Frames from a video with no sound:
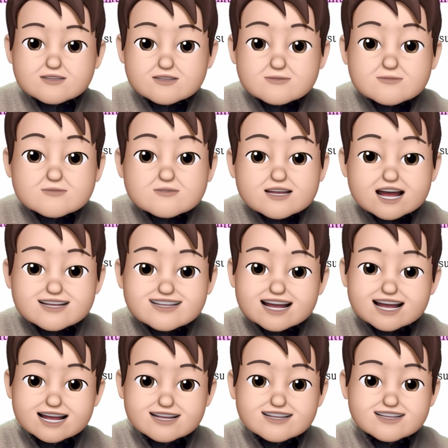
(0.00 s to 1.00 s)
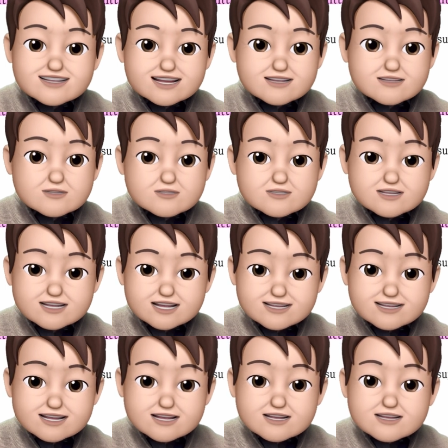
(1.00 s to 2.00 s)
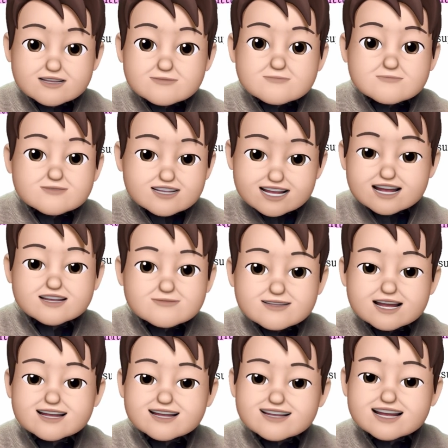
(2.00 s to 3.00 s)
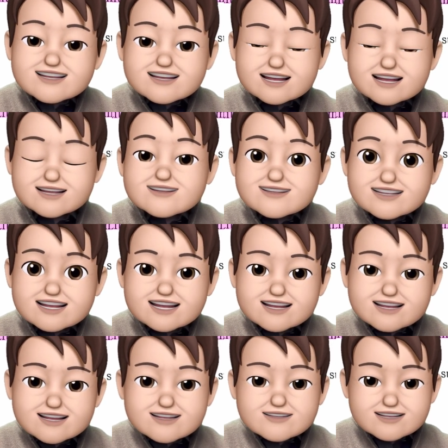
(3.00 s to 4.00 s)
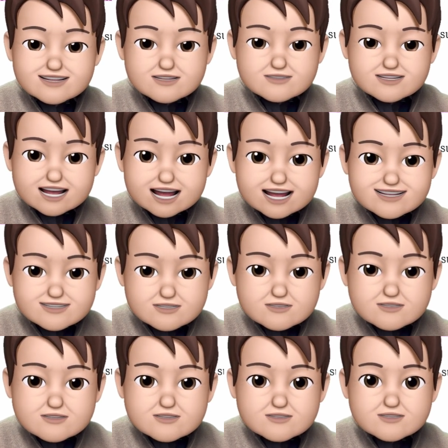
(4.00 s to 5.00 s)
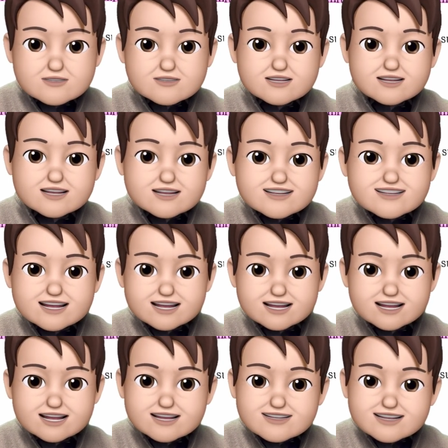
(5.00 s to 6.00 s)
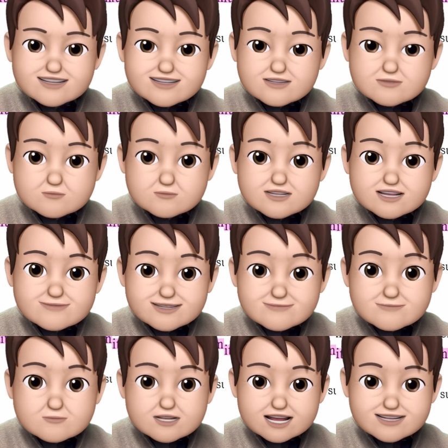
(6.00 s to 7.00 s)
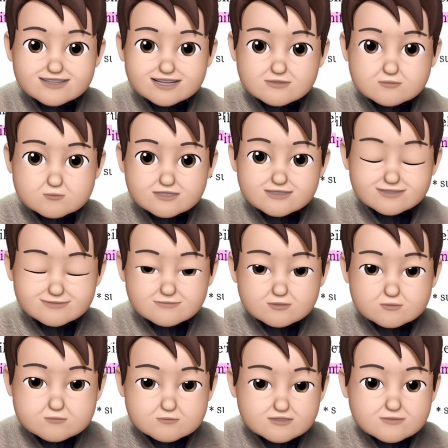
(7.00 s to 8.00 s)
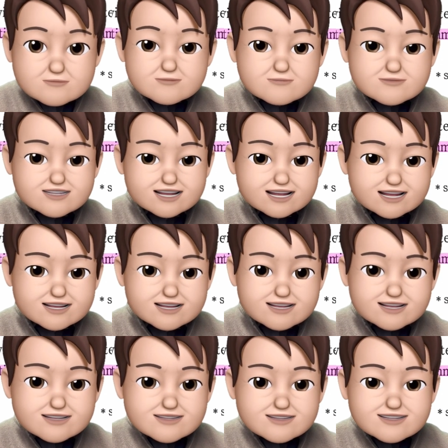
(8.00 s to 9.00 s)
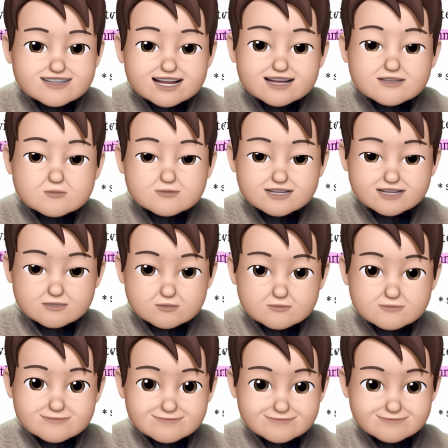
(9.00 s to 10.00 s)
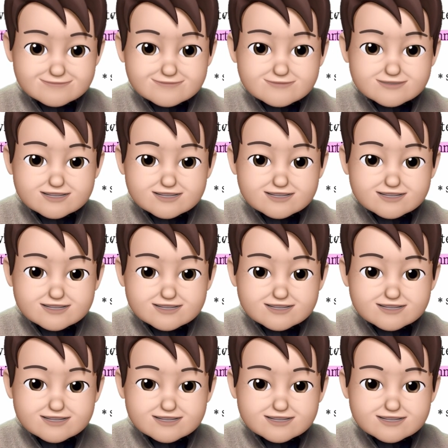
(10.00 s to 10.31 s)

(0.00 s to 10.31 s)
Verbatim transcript: 그런 의무를 하지 않았을 때는 어떻게 된다? 비난을 받게 되잖아. 그지? 그래서 따라서 이제 다시 주제 반복이 한다. 주제 반복 부연 부분이야. 그 상호작용.